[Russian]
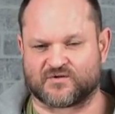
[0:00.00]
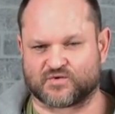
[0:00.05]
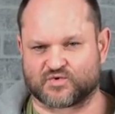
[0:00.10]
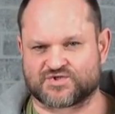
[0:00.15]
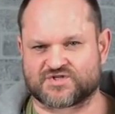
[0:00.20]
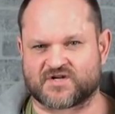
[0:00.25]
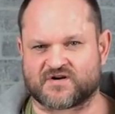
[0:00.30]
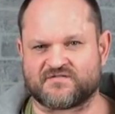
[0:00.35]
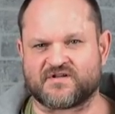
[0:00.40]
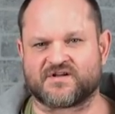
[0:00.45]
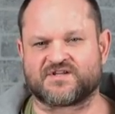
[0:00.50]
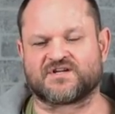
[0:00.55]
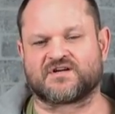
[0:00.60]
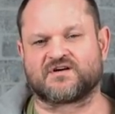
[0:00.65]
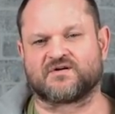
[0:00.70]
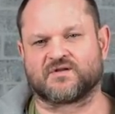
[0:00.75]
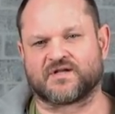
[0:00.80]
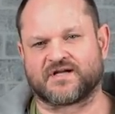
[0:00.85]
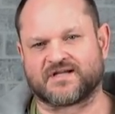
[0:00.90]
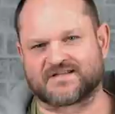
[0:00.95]
То есть
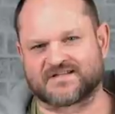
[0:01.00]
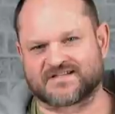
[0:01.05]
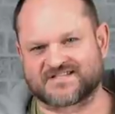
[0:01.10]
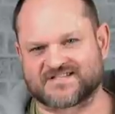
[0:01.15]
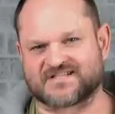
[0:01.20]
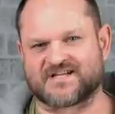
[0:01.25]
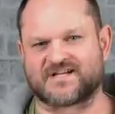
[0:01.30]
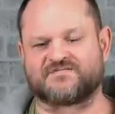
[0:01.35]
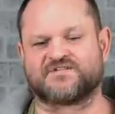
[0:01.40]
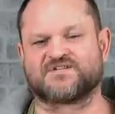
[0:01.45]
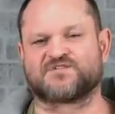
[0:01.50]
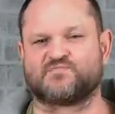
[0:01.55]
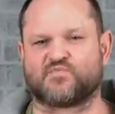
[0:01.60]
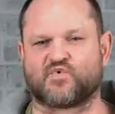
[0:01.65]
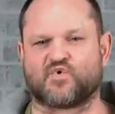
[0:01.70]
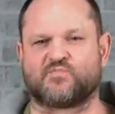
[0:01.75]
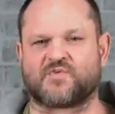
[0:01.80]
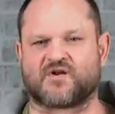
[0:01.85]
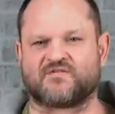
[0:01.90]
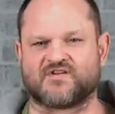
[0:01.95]
CarVertical это сервис
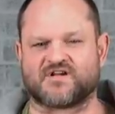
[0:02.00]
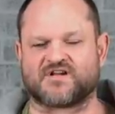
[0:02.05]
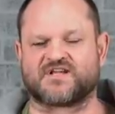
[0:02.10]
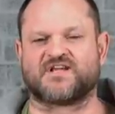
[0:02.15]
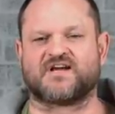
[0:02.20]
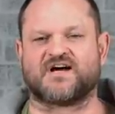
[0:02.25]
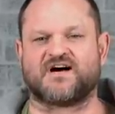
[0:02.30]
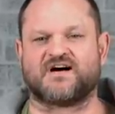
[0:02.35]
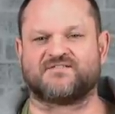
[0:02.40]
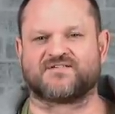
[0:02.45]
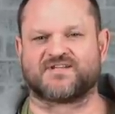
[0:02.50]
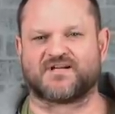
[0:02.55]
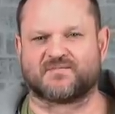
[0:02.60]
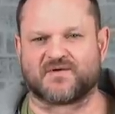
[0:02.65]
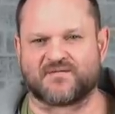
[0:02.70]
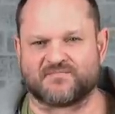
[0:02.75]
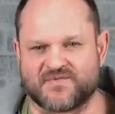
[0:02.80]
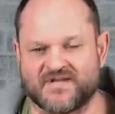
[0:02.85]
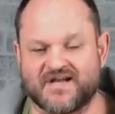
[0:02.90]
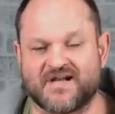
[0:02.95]
по проверке
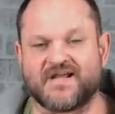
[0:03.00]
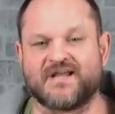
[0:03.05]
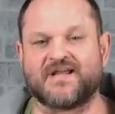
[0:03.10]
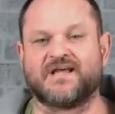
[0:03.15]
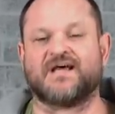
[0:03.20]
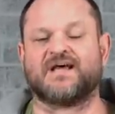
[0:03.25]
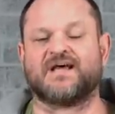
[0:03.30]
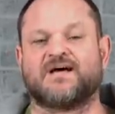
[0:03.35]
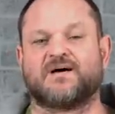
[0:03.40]
автомобилей.